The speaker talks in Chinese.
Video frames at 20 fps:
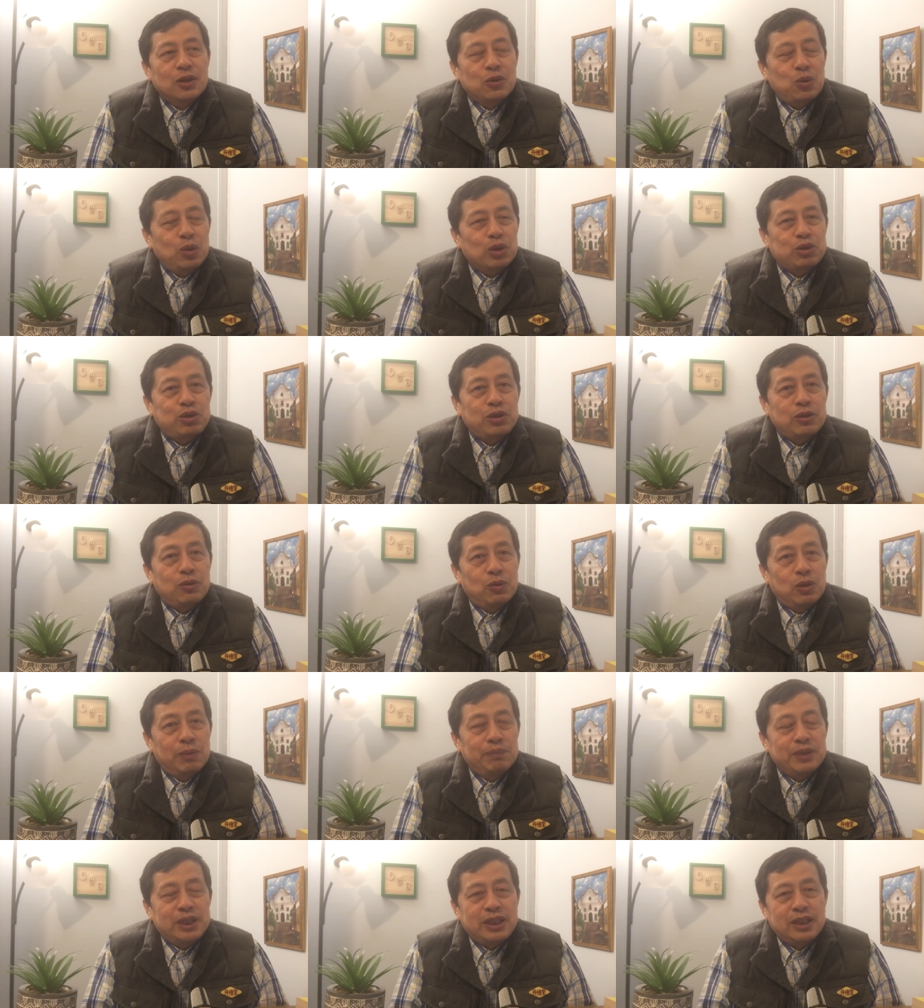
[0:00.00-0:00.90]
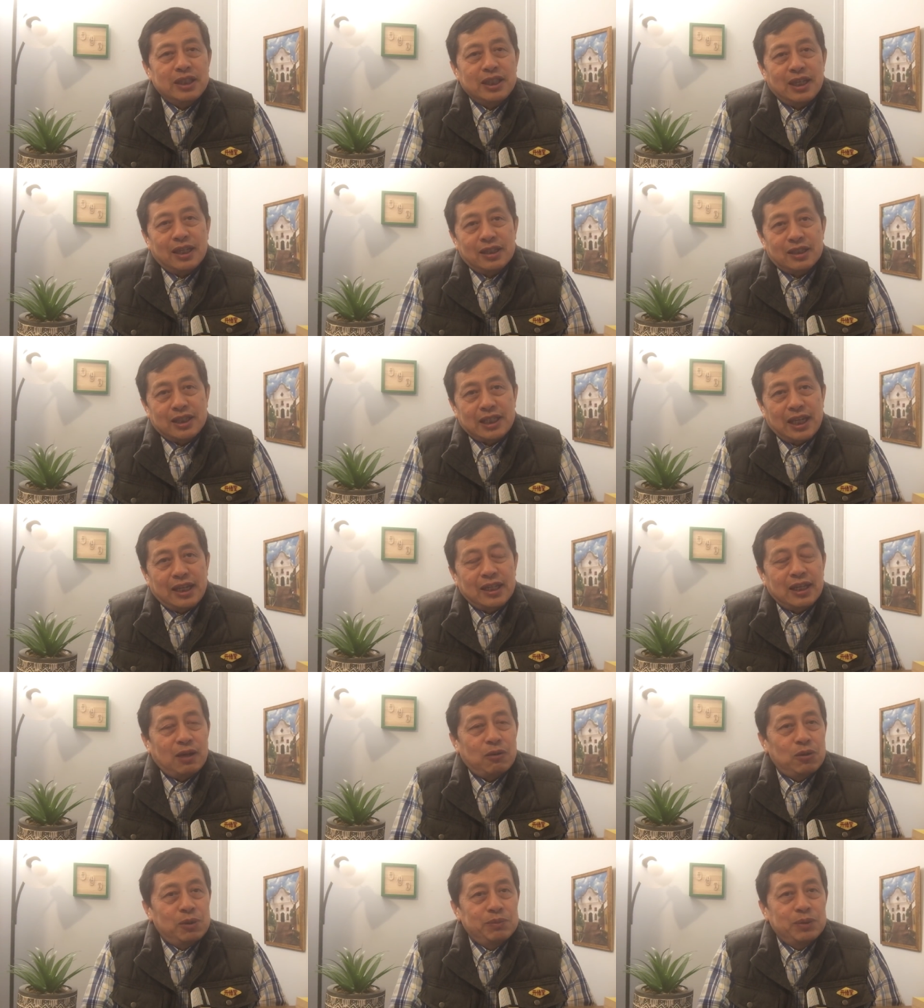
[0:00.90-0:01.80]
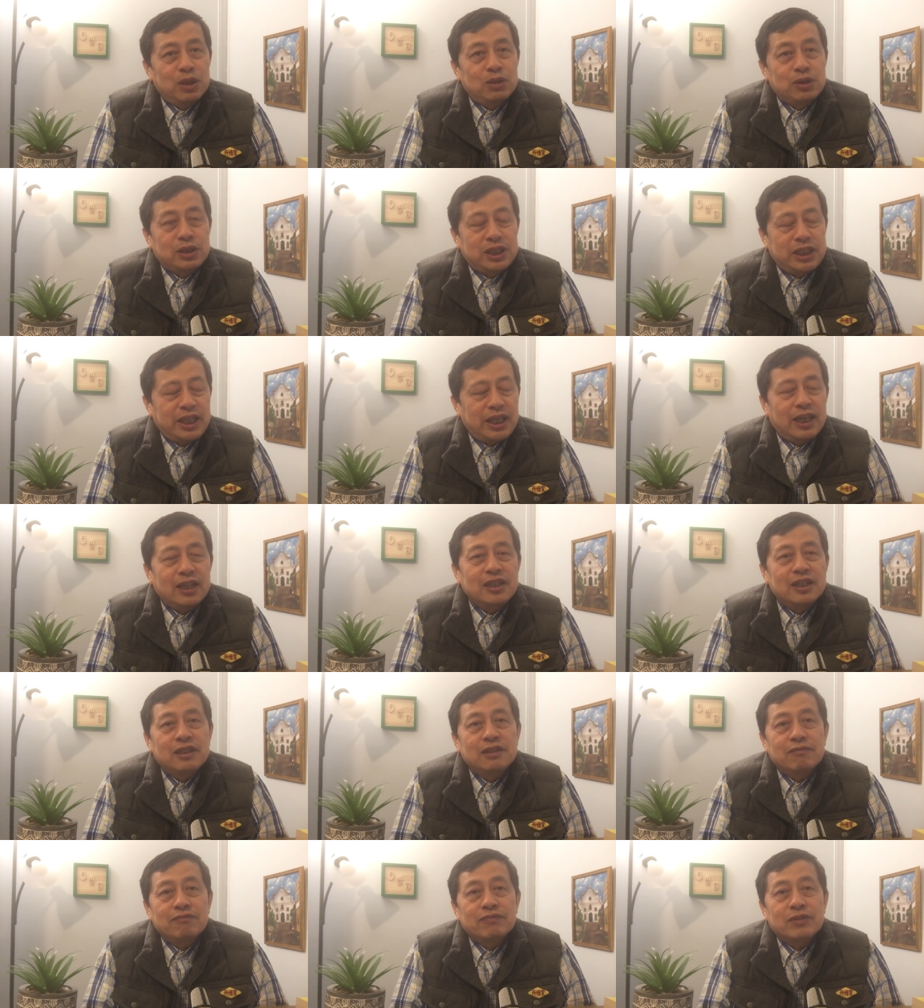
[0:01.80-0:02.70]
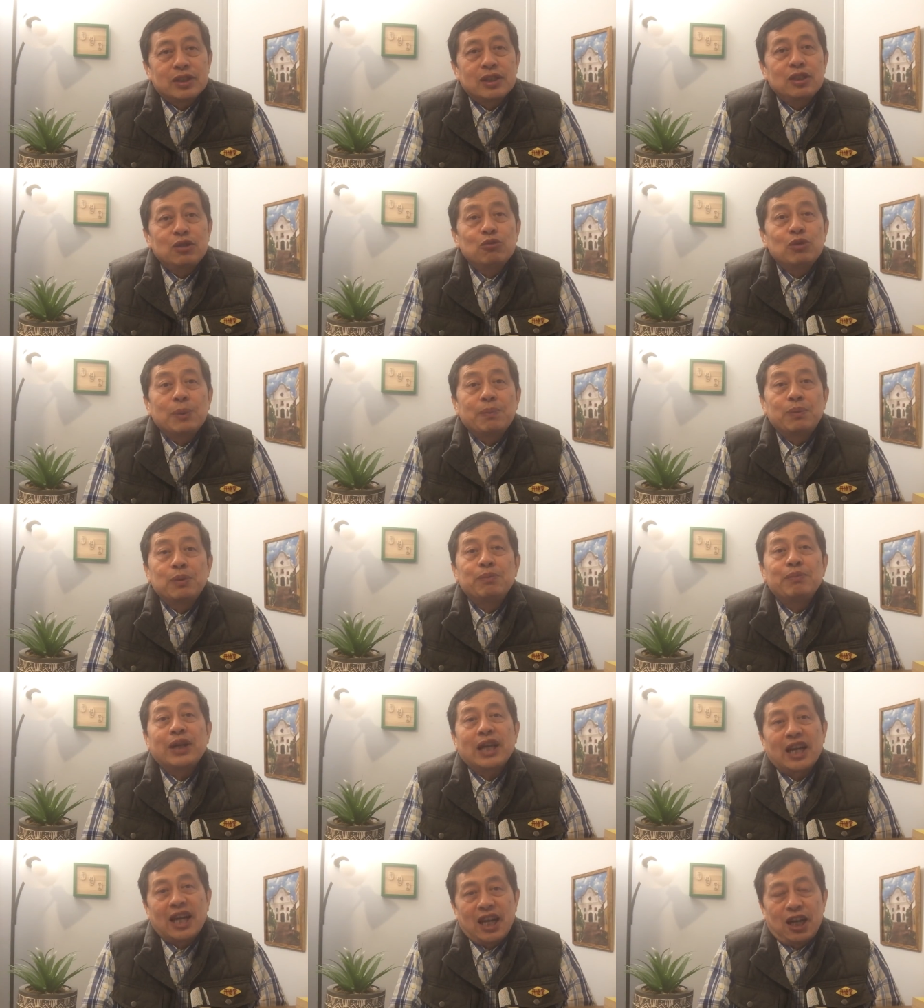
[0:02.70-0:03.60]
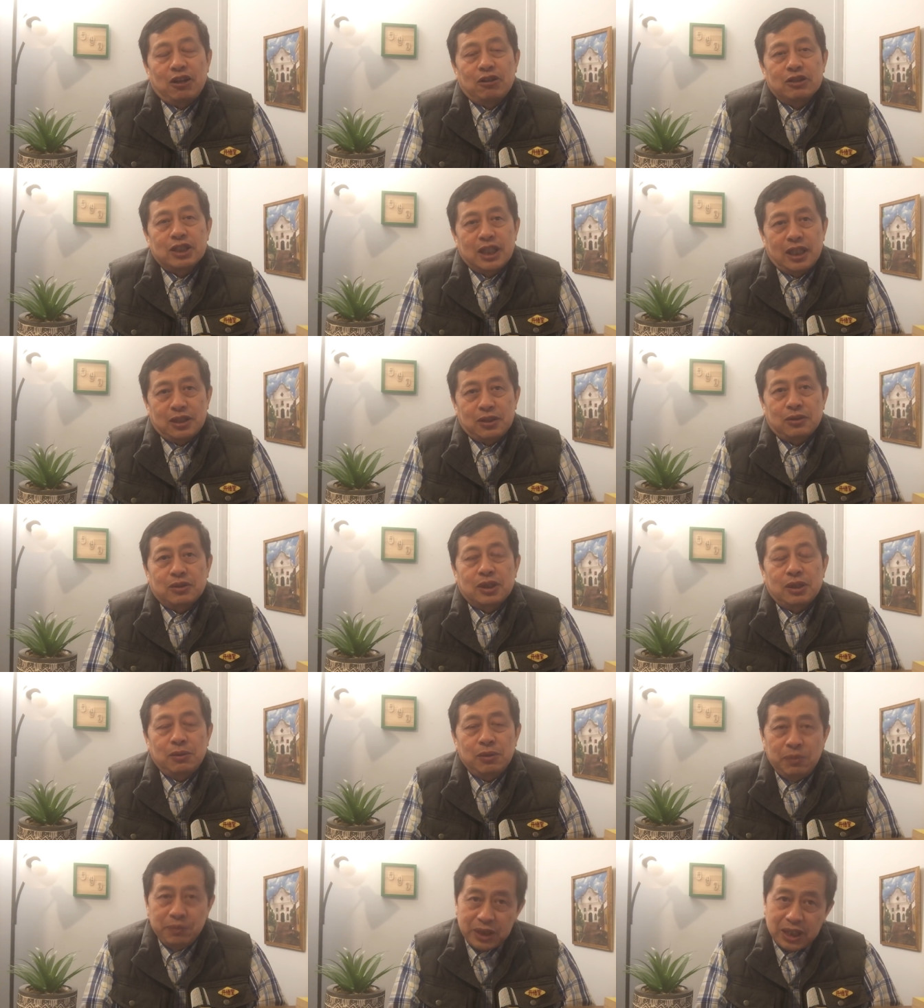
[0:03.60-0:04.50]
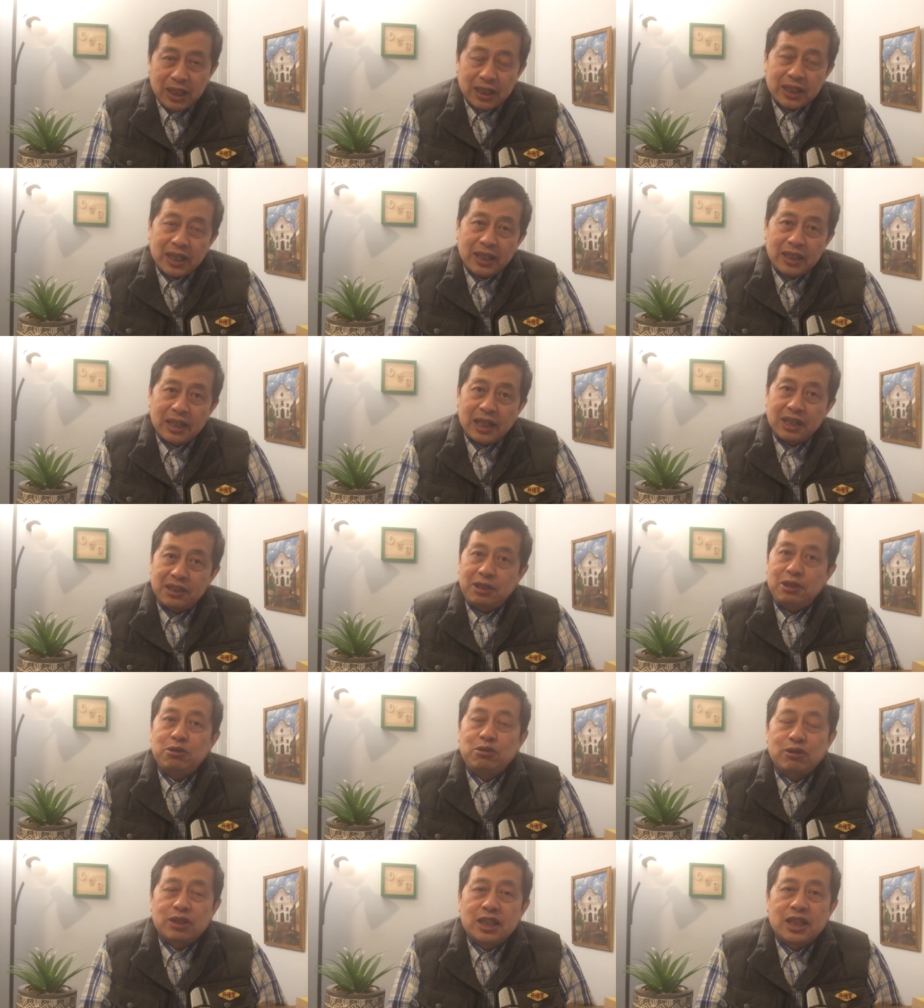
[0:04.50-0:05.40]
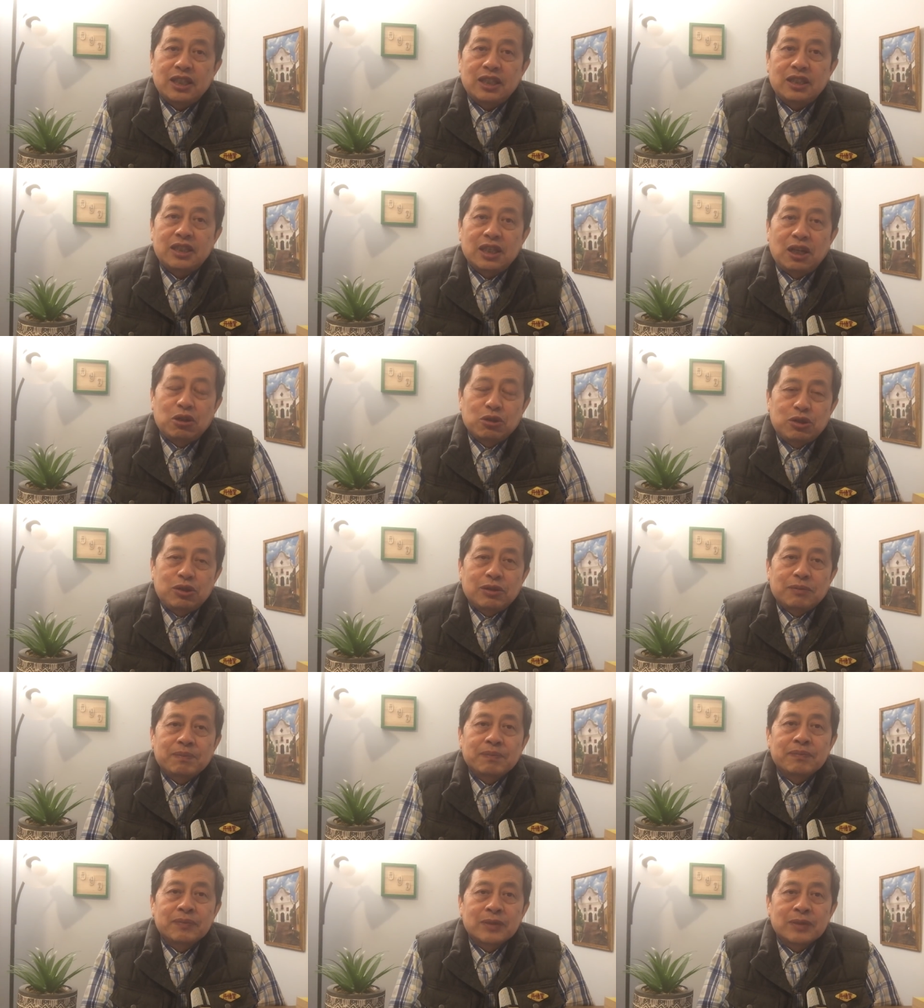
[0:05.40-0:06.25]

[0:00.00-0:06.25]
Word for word: 过去我们今天的灾难，我们前人是因为不明了才走的，我们现在应该吸取这些教训，